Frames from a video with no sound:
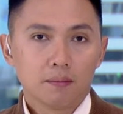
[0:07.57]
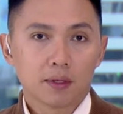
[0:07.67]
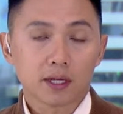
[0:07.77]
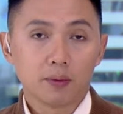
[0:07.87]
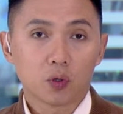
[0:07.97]

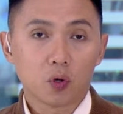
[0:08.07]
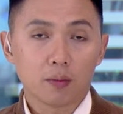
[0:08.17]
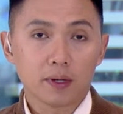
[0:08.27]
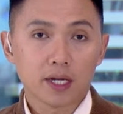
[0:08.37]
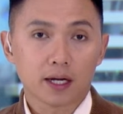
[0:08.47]
Meski mendukung
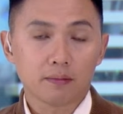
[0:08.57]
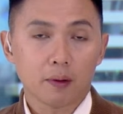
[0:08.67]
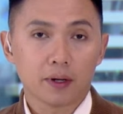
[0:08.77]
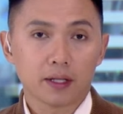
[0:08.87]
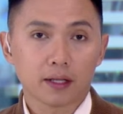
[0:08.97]
kebijakan
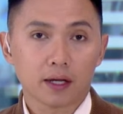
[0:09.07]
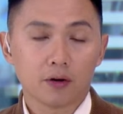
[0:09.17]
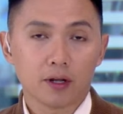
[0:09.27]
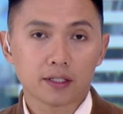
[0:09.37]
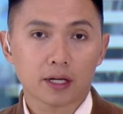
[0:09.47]
pemerintah
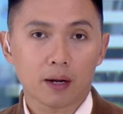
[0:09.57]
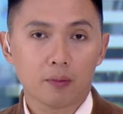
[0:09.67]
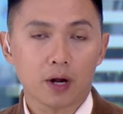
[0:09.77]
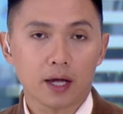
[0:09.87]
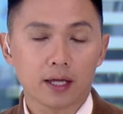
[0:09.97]
Indonesia,
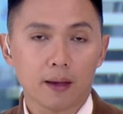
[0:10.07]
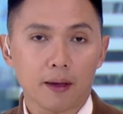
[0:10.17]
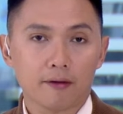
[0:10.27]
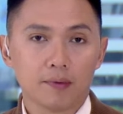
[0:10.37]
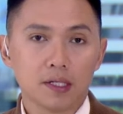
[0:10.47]
namun
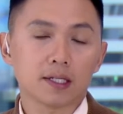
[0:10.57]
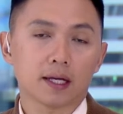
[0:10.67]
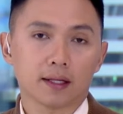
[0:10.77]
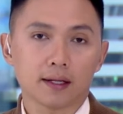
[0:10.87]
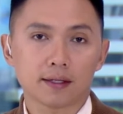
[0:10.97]
IMF
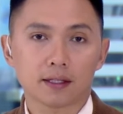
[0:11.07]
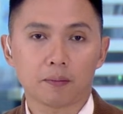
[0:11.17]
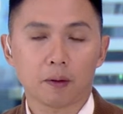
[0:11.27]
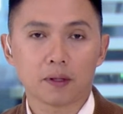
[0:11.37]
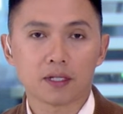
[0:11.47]
mencatat
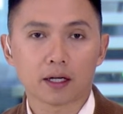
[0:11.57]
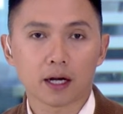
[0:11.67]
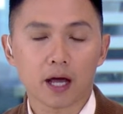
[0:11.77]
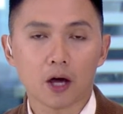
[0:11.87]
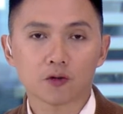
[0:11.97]
setiap
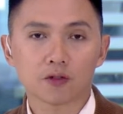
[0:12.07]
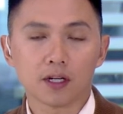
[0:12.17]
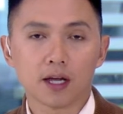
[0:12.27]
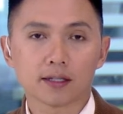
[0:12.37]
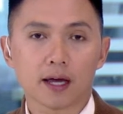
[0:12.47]
kebijakan harus
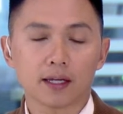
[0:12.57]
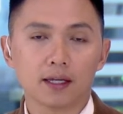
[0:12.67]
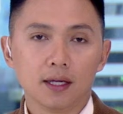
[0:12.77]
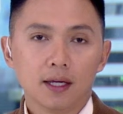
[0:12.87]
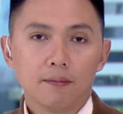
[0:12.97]

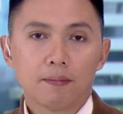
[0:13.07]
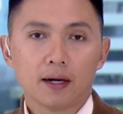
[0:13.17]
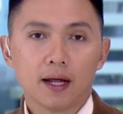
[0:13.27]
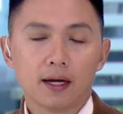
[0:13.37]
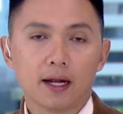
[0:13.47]
didasari
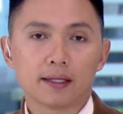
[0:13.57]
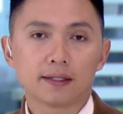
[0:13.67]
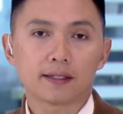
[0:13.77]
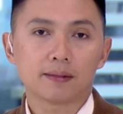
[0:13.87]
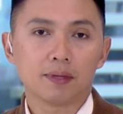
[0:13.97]
pada
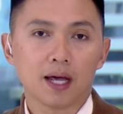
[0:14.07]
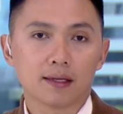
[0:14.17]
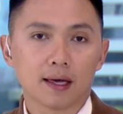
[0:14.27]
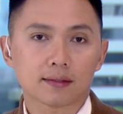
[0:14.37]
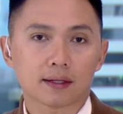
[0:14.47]
analisis
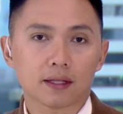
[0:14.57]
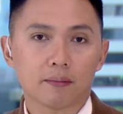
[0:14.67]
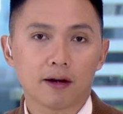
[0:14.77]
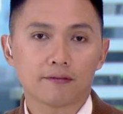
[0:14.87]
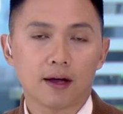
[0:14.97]
biaya serta
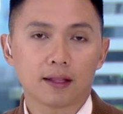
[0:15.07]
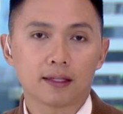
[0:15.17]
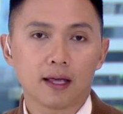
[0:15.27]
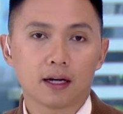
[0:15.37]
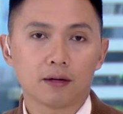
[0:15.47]
manfaat
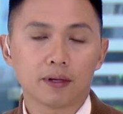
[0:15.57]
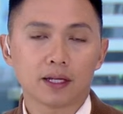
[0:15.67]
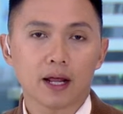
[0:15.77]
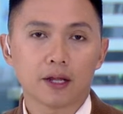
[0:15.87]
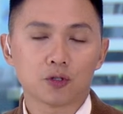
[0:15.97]
yang lebih
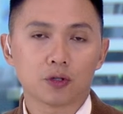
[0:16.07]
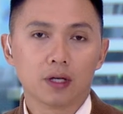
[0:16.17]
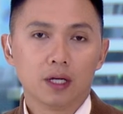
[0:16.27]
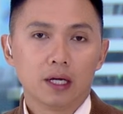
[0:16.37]
lanjut